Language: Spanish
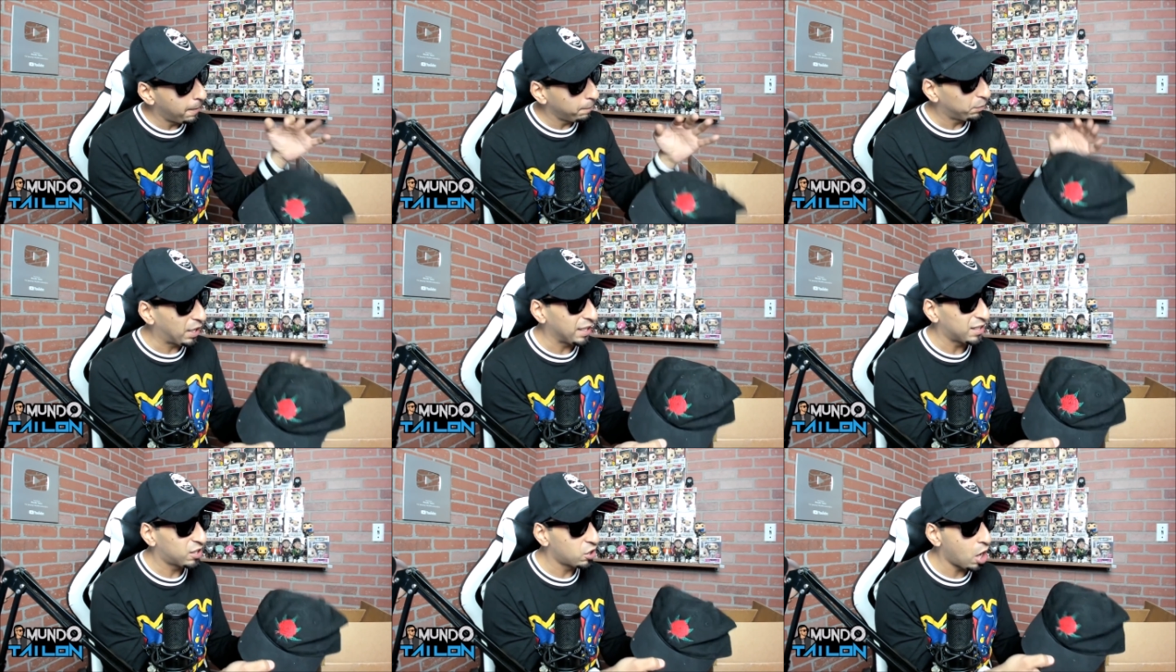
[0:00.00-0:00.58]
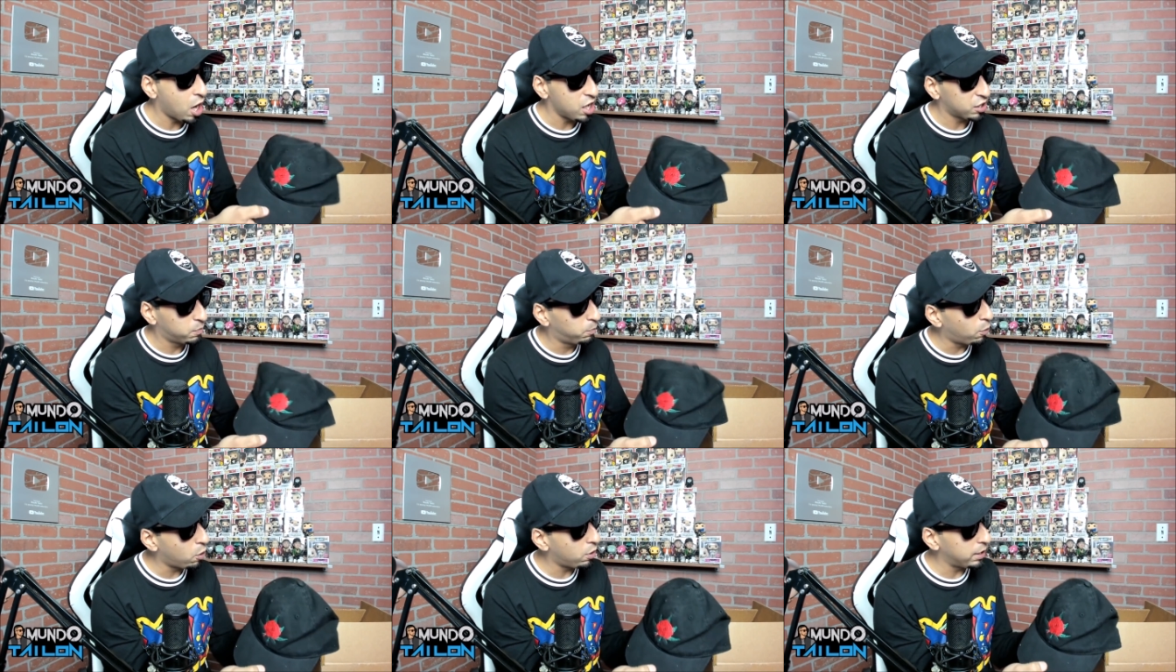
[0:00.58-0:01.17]
de Sauce
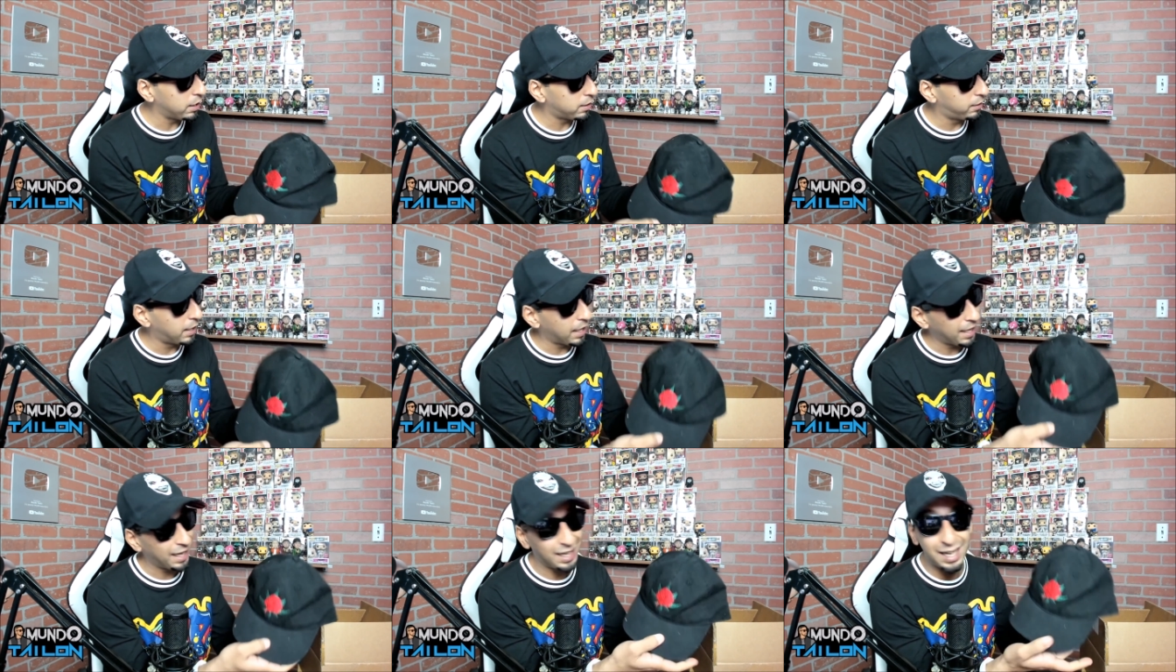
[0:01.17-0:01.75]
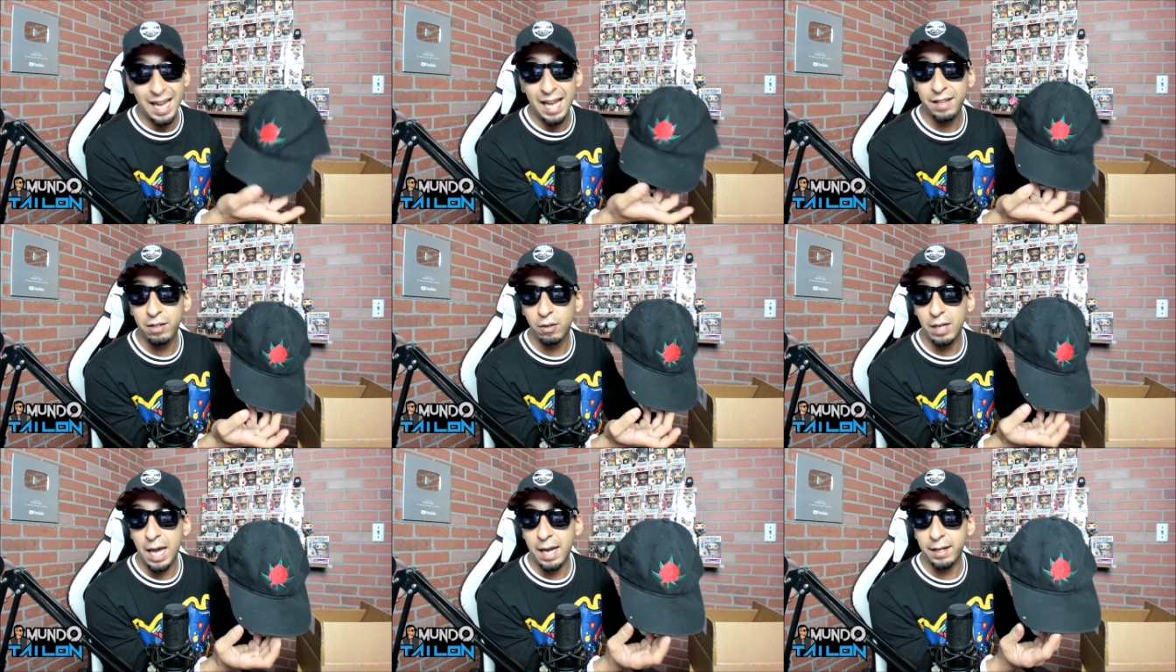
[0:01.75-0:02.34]
Boys de
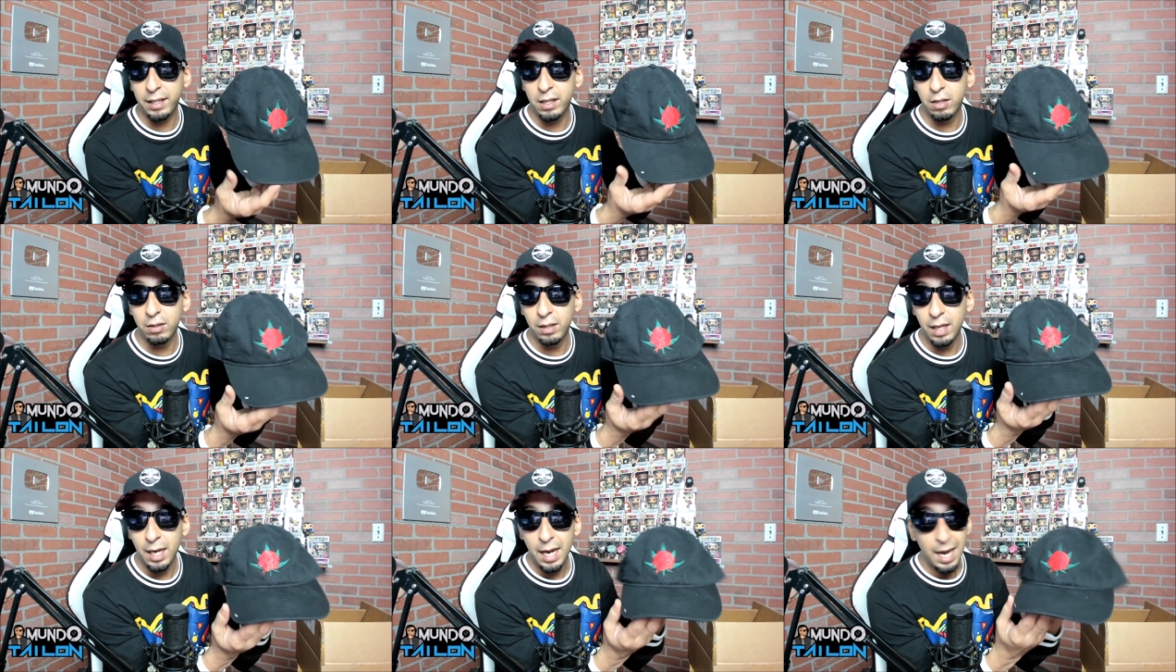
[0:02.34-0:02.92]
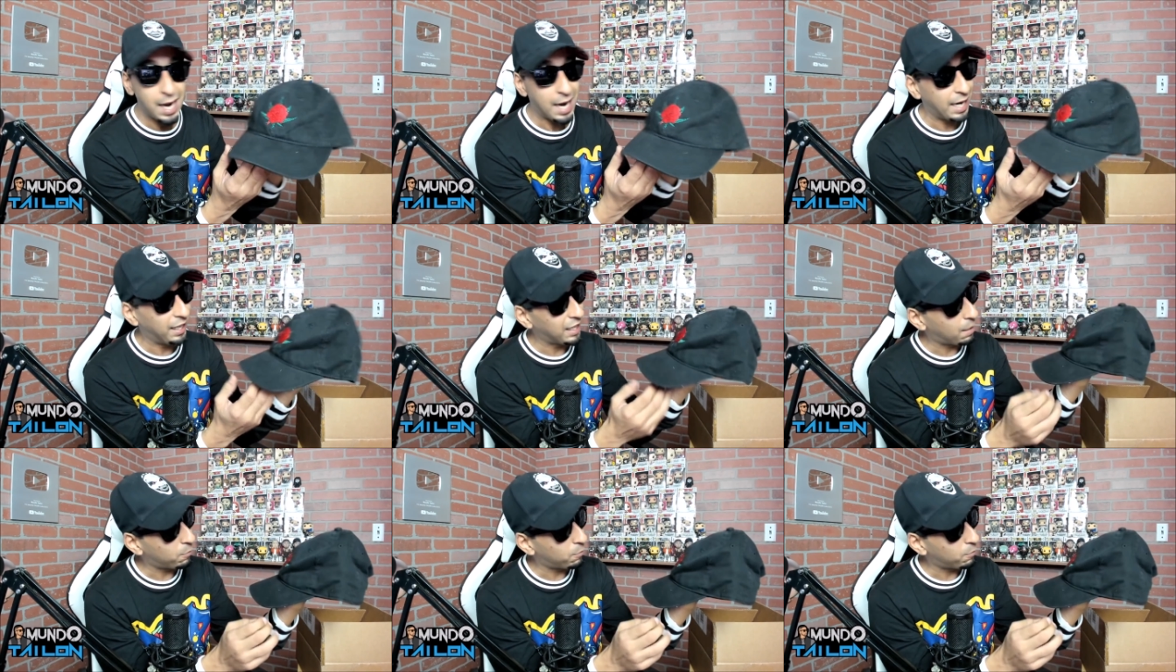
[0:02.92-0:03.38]
Eladio Carrión. Ahí la